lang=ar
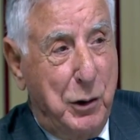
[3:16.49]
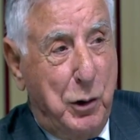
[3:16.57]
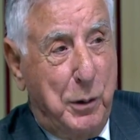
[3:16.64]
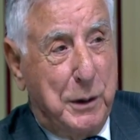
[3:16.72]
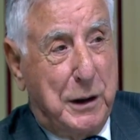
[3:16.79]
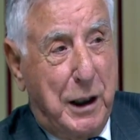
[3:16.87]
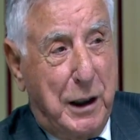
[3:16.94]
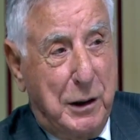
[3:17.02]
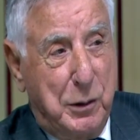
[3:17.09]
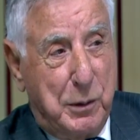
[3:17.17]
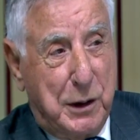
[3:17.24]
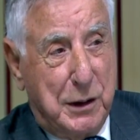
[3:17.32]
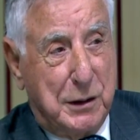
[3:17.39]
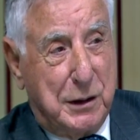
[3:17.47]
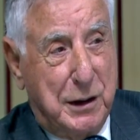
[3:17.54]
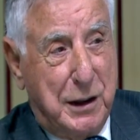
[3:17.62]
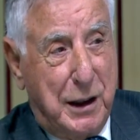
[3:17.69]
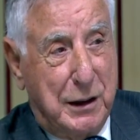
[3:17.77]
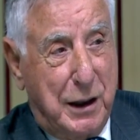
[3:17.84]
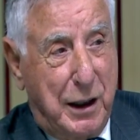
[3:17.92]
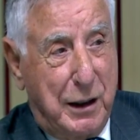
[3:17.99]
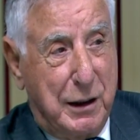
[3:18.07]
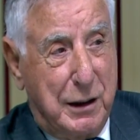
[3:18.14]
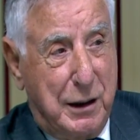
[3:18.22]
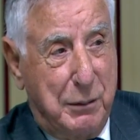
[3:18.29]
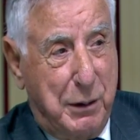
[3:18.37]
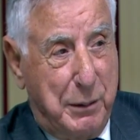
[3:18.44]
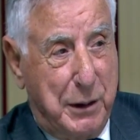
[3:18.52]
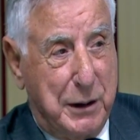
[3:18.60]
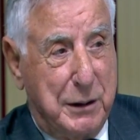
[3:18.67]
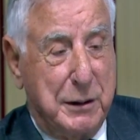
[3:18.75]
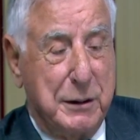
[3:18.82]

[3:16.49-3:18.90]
وبالتالي يمكن اصطياد هذه الدبابات